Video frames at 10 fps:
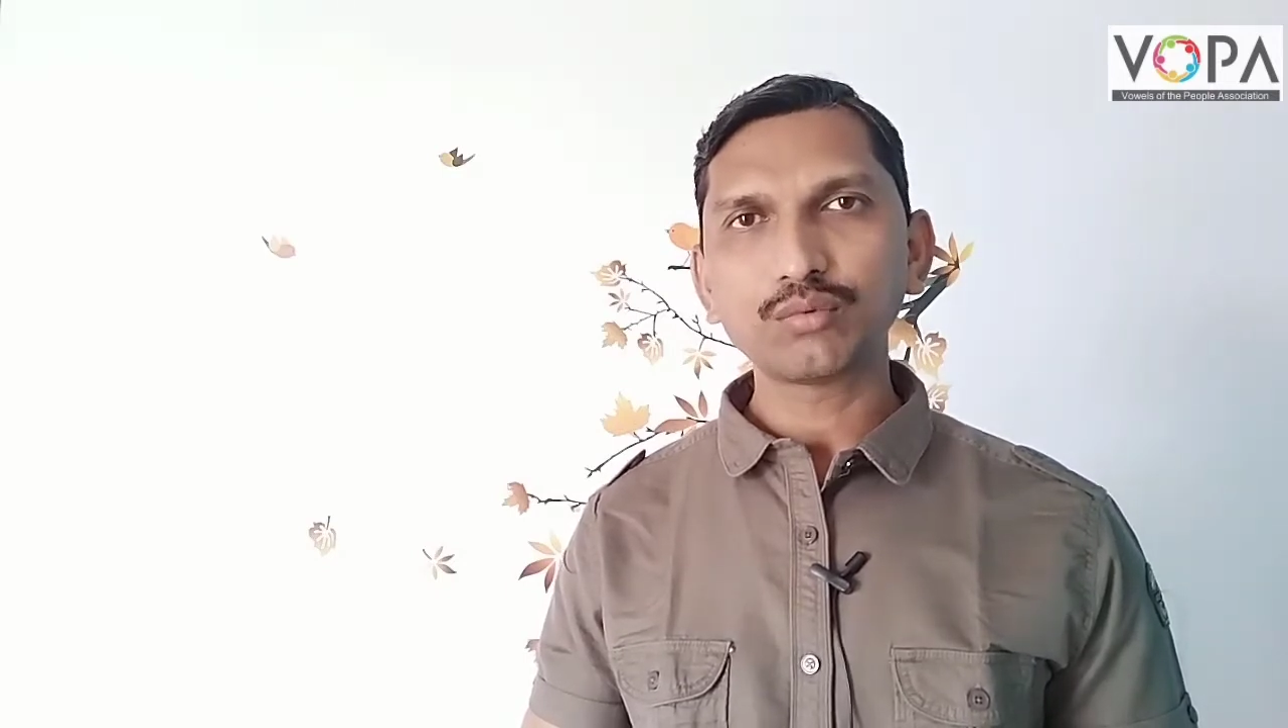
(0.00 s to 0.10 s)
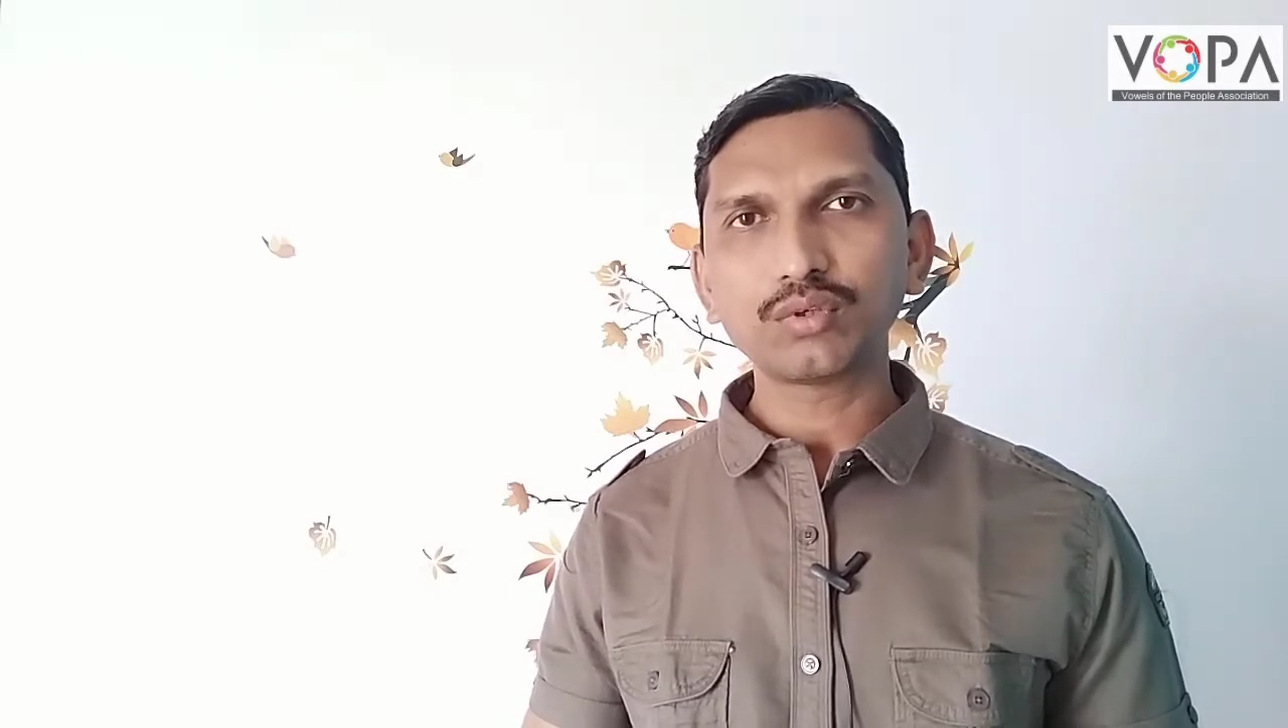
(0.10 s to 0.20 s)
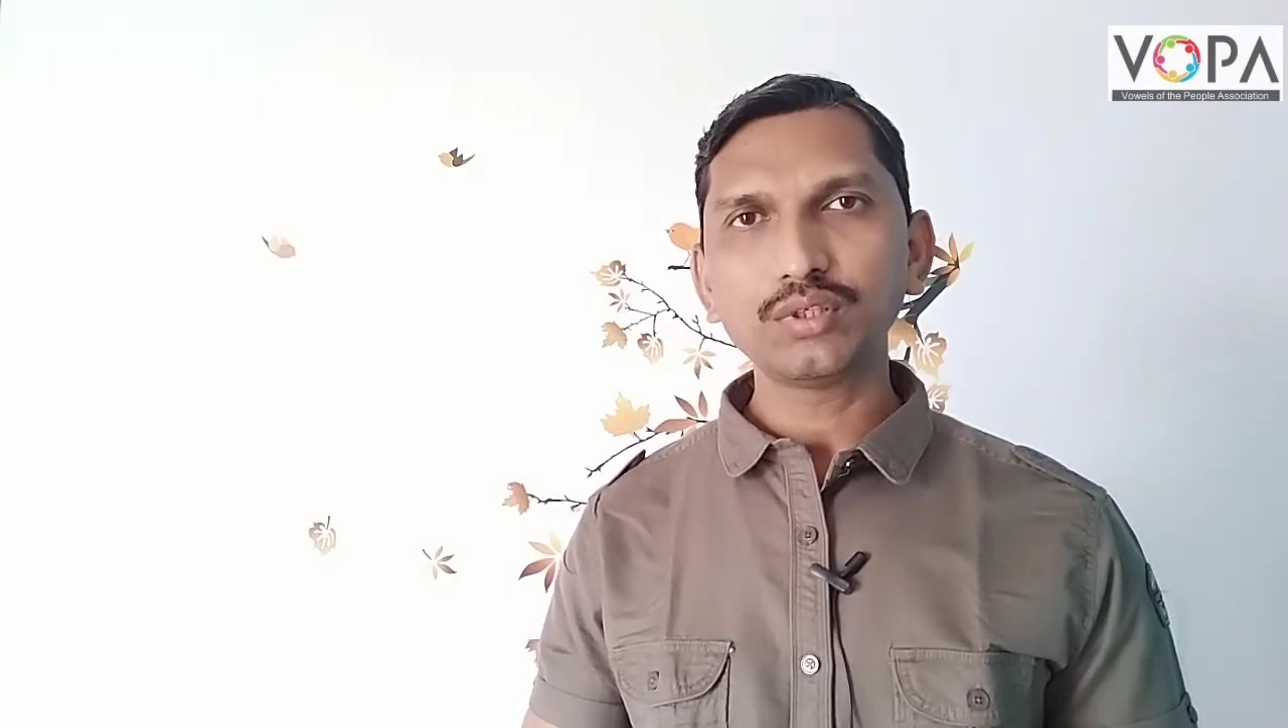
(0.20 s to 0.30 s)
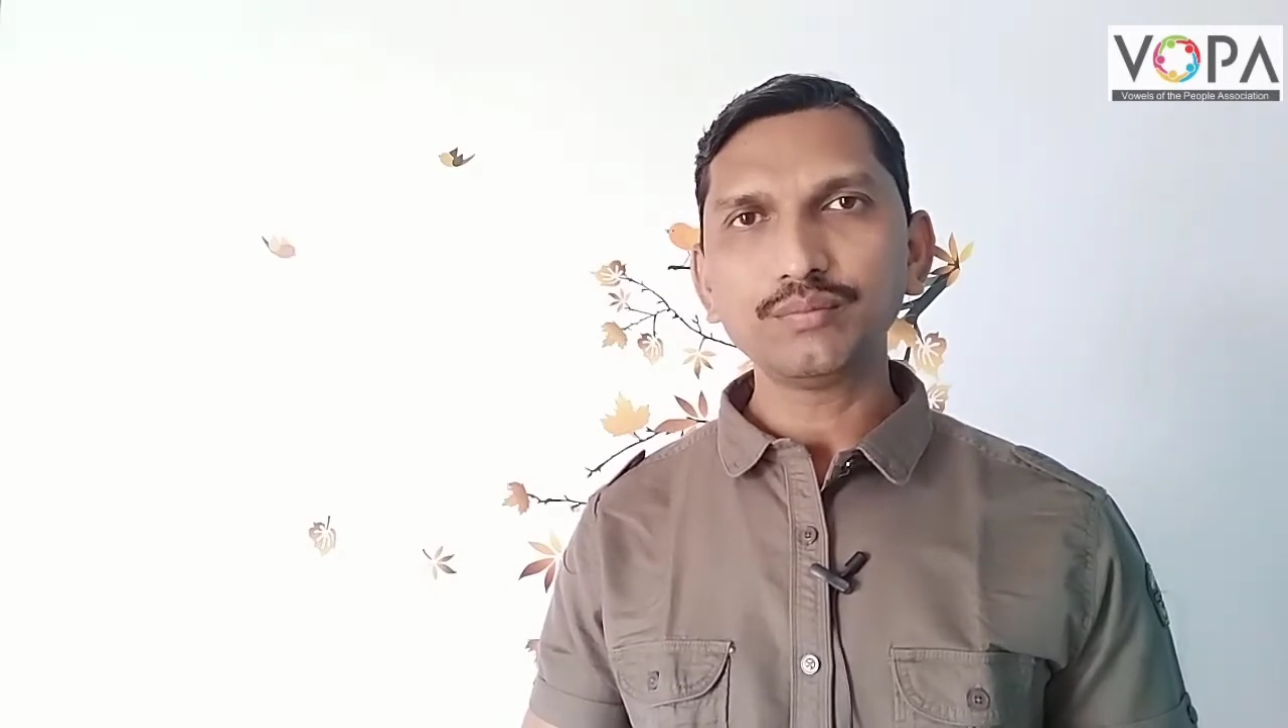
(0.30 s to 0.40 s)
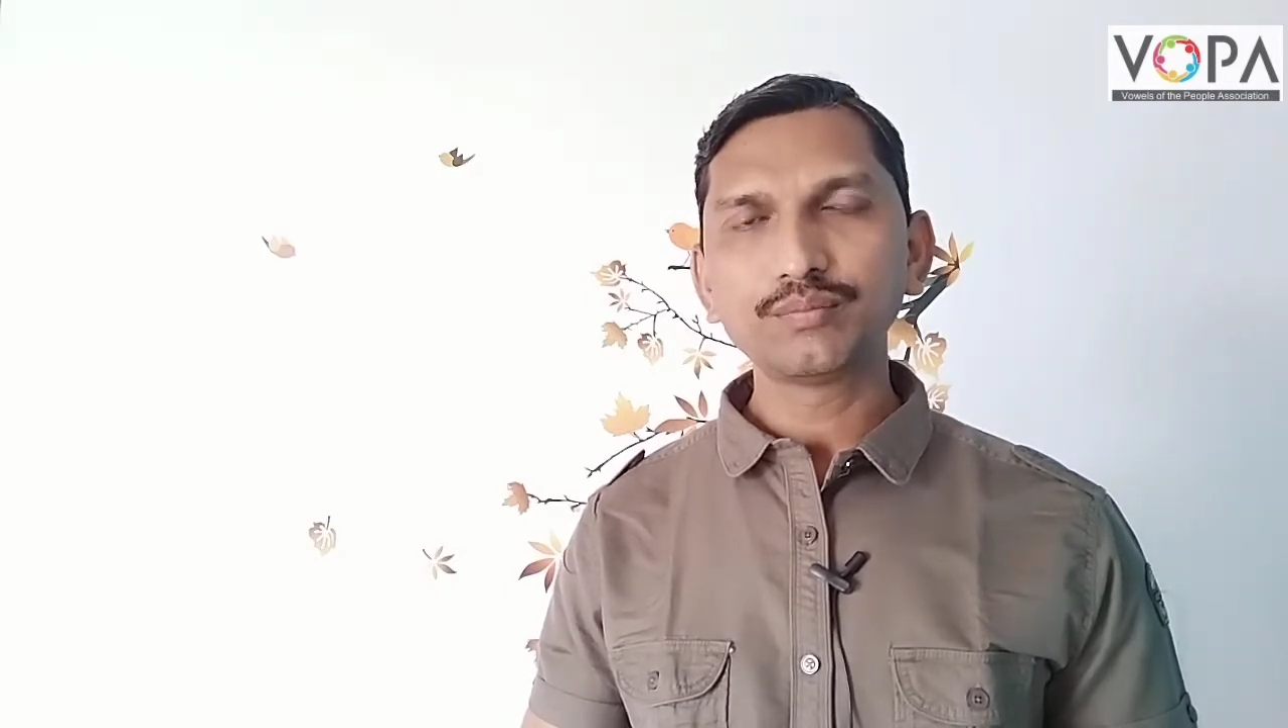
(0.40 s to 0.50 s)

बोली